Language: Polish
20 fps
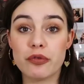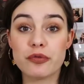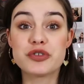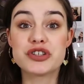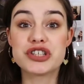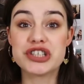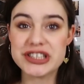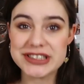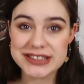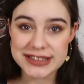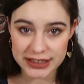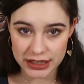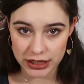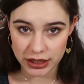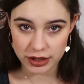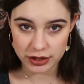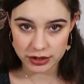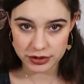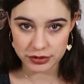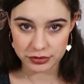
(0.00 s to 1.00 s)

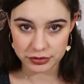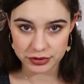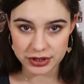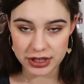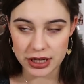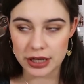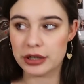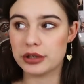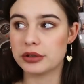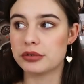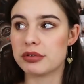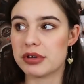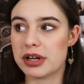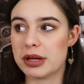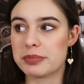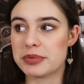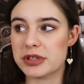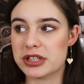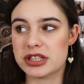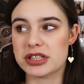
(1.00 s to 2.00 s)
wszystkich książkach,
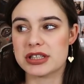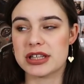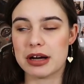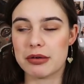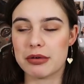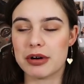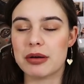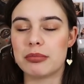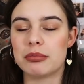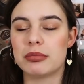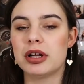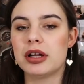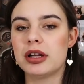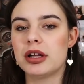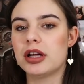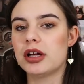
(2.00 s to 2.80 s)
które przeczytałam